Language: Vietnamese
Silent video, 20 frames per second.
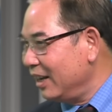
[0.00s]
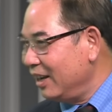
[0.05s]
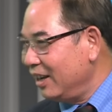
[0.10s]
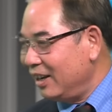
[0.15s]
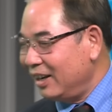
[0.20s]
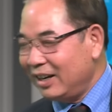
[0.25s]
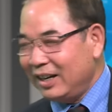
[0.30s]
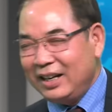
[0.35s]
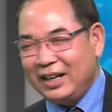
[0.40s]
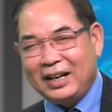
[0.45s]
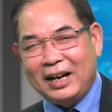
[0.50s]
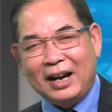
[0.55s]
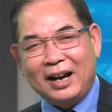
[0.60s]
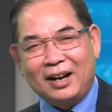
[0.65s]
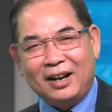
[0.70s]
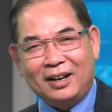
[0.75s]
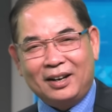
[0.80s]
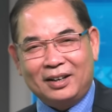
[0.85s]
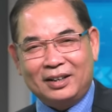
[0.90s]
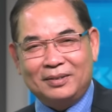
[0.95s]
Dạ. Ngay
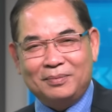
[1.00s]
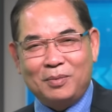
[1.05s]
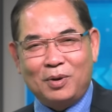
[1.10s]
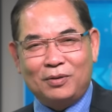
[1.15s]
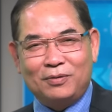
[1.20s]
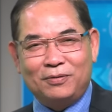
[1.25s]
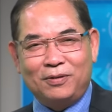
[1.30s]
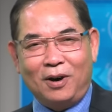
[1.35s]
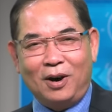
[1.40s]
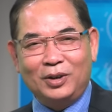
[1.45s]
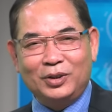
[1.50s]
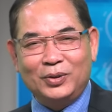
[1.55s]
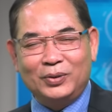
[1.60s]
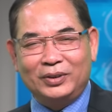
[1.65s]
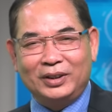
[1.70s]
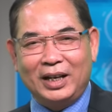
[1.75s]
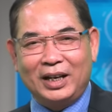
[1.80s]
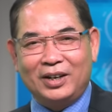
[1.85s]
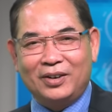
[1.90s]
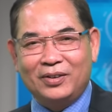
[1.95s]
cả một phó chủ
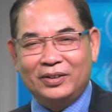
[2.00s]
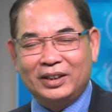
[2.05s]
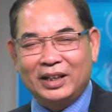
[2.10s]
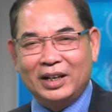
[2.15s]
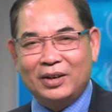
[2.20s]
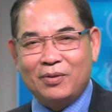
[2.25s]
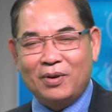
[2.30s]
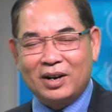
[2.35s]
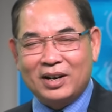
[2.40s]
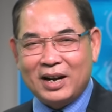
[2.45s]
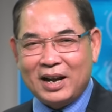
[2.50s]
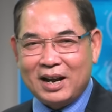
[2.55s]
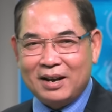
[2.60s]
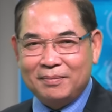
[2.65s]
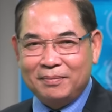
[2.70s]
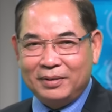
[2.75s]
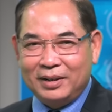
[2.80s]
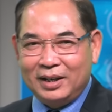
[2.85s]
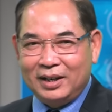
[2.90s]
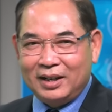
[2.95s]
tịch của tỉnh Quảng
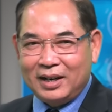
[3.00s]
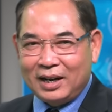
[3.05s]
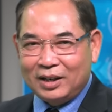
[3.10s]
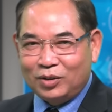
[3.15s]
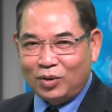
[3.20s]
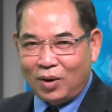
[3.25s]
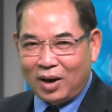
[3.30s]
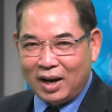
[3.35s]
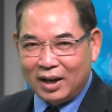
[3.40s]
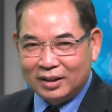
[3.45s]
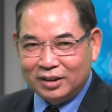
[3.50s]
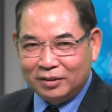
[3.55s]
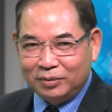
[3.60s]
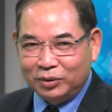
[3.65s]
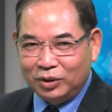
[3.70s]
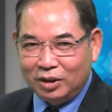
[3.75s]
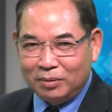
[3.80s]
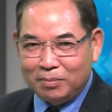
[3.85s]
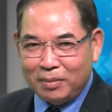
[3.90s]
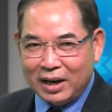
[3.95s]
Nam khi ra tòa trong
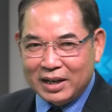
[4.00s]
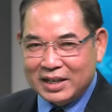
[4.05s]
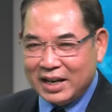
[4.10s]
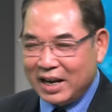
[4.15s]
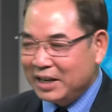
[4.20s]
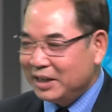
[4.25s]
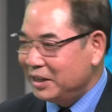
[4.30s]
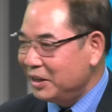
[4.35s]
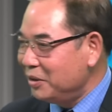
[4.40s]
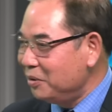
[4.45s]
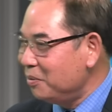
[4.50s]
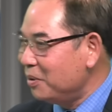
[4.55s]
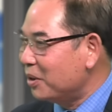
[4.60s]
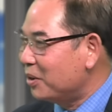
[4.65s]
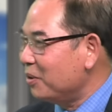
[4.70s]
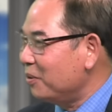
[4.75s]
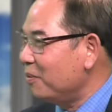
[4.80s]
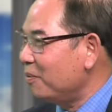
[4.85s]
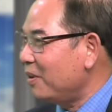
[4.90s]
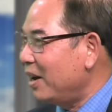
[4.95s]
chuyến bay giải cứu mà
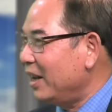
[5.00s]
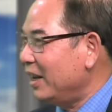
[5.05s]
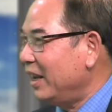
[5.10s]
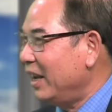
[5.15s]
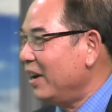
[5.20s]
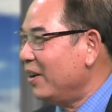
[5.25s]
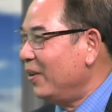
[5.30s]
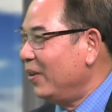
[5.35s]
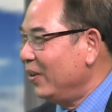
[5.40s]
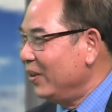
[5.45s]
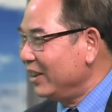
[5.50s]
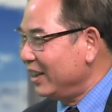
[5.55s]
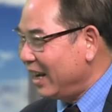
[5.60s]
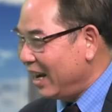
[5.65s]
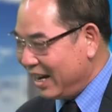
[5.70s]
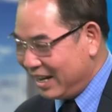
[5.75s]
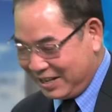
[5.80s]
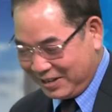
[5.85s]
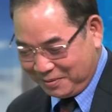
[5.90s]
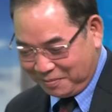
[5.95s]
cũng lấy kiều luôn ra
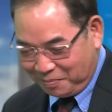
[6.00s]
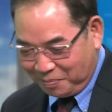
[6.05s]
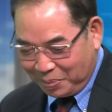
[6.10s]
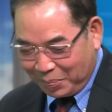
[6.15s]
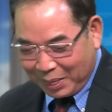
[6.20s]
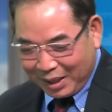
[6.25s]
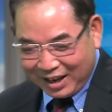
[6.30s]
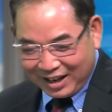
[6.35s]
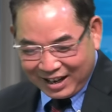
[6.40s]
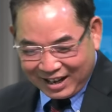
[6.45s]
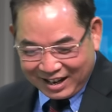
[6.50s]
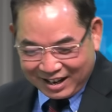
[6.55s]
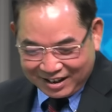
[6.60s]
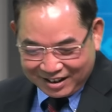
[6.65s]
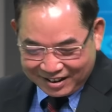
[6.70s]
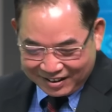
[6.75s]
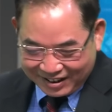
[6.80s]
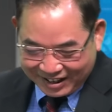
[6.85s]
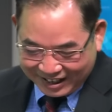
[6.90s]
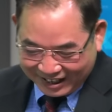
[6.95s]
anh.
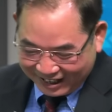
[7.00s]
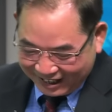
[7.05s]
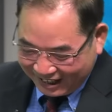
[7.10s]
à,